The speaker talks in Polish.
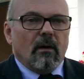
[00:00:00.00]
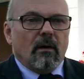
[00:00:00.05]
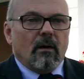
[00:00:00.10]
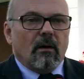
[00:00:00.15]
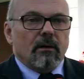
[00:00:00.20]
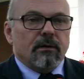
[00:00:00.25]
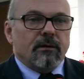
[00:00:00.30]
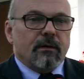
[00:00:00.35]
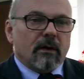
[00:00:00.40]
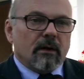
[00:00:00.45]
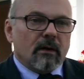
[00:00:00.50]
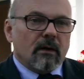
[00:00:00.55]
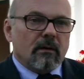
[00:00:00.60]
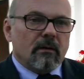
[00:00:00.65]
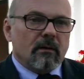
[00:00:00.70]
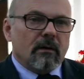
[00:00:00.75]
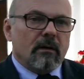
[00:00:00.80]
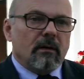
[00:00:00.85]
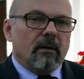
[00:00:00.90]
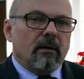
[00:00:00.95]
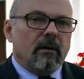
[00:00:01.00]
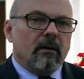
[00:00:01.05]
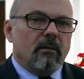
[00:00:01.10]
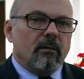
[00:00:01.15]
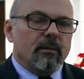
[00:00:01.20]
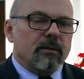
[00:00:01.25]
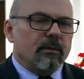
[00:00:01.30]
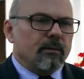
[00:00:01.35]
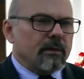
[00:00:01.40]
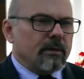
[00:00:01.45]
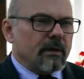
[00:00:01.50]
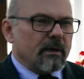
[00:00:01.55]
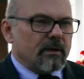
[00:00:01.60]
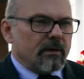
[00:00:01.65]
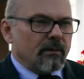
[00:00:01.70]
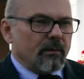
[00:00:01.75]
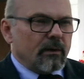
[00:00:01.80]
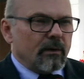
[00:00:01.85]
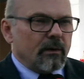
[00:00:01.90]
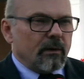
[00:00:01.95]
oświetlone, musi być
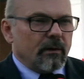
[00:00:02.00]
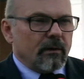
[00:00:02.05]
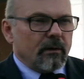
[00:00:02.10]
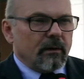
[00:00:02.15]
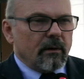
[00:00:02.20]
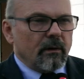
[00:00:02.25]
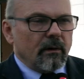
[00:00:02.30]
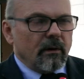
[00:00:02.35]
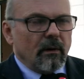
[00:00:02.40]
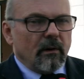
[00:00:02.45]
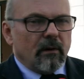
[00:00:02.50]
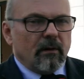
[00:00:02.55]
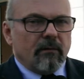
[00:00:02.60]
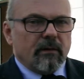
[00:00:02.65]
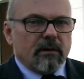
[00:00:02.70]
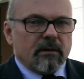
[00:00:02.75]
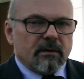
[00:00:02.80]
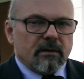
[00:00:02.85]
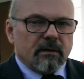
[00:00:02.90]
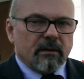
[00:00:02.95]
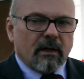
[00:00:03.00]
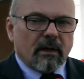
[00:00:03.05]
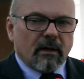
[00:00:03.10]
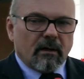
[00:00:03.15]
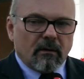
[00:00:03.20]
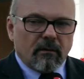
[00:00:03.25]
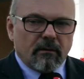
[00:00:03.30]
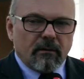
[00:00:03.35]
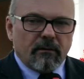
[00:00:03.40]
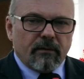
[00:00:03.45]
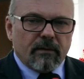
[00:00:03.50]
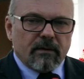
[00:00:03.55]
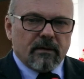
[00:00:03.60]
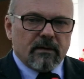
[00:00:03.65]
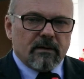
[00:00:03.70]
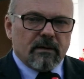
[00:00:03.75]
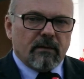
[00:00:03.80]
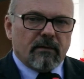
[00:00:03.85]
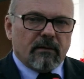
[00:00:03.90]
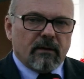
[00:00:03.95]
także monitoring i właśnie taką
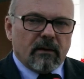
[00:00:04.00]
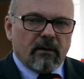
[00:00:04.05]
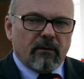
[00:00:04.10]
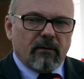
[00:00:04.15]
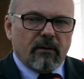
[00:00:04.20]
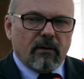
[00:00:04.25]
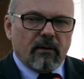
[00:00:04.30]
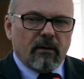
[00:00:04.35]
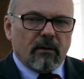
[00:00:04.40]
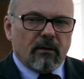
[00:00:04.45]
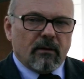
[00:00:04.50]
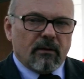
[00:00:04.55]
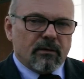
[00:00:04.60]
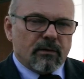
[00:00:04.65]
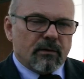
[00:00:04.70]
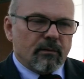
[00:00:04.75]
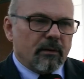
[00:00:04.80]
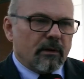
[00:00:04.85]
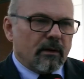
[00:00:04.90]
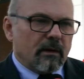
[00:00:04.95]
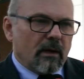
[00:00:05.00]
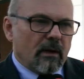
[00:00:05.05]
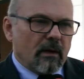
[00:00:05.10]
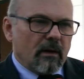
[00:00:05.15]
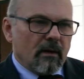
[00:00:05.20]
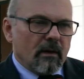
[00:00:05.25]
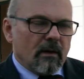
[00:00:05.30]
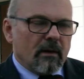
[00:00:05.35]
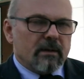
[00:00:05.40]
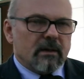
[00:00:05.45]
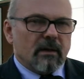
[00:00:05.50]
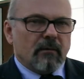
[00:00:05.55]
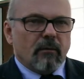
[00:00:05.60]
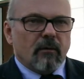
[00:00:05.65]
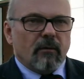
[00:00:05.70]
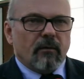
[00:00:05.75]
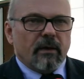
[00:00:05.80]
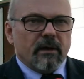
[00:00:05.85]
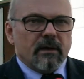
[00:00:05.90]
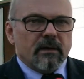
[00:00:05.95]
inwestycję w tej chwili kończymy na
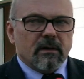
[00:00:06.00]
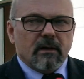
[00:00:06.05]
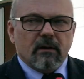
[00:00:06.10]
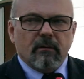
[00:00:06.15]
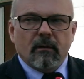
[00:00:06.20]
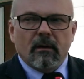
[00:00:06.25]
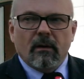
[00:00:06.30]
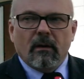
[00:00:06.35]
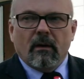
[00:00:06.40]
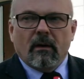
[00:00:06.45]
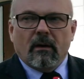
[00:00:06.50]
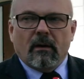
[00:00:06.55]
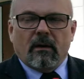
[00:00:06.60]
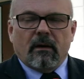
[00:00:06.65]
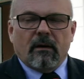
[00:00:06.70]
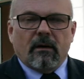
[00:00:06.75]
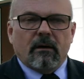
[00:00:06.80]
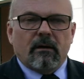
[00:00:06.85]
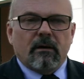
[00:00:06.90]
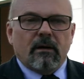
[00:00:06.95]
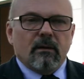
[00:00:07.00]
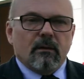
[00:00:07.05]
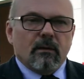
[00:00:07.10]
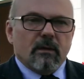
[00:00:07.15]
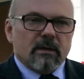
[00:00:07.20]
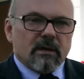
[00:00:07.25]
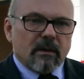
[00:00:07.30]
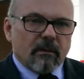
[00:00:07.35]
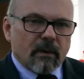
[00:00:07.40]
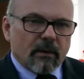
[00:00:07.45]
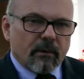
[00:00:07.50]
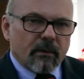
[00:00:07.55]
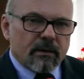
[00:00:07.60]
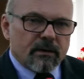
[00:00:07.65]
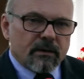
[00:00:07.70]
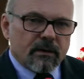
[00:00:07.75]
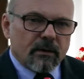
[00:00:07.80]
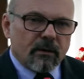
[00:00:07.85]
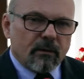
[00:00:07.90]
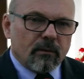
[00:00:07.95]
Zamku Wleńskim. E, niedługo zamek
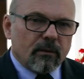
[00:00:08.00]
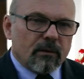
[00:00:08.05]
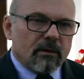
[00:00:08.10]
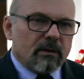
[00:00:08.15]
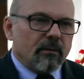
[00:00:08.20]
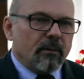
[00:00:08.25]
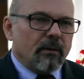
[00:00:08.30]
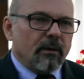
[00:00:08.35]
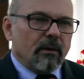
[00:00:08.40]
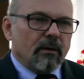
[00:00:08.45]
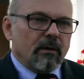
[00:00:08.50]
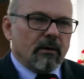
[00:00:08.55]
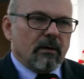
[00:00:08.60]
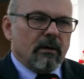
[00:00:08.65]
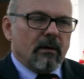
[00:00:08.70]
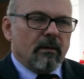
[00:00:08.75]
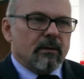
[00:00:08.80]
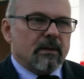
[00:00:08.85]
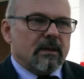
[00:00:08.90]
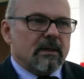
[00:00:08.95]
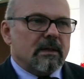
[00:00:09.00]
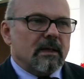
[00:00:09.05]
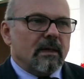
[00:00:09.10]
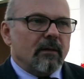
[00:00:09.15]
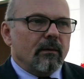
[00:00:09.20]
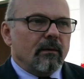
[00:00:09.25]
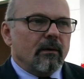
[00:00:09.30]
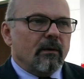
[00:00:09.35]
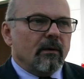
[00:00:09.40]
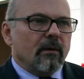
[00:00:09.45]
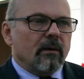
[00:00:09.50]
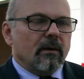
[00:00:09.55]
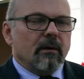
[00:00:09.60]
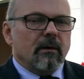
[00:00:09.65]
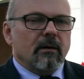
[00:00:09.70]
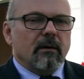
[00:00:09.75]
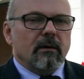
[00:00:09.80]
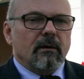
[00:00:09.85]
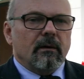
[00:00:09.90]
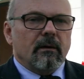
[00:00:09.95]
będzie udostępniony przez cały rok
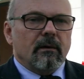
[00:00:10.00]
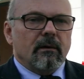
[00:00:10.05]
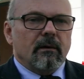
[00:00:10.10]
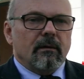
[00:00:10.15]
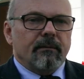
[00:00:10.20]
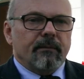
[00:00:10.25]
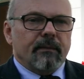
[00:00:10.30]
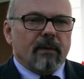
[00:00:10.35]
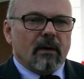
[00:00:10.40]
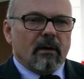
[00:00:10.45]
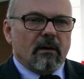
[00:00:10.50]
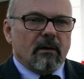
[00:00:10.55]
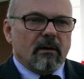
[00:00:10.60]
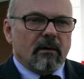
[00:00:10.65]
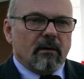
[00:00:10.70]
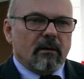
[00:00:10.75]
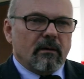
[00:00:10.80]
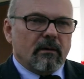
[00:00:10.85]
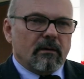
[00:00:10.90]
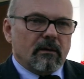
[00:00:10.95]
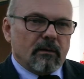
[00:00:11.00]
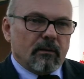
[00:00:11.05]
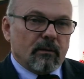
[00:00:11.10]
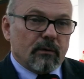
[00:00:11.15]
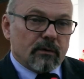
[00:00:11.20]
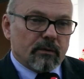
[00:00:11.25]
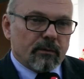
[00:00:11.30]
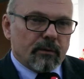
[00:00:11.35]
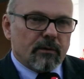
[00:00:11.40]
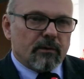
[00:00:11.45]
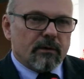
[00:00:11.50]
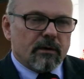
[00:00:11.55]
e, e, tym, którzy będą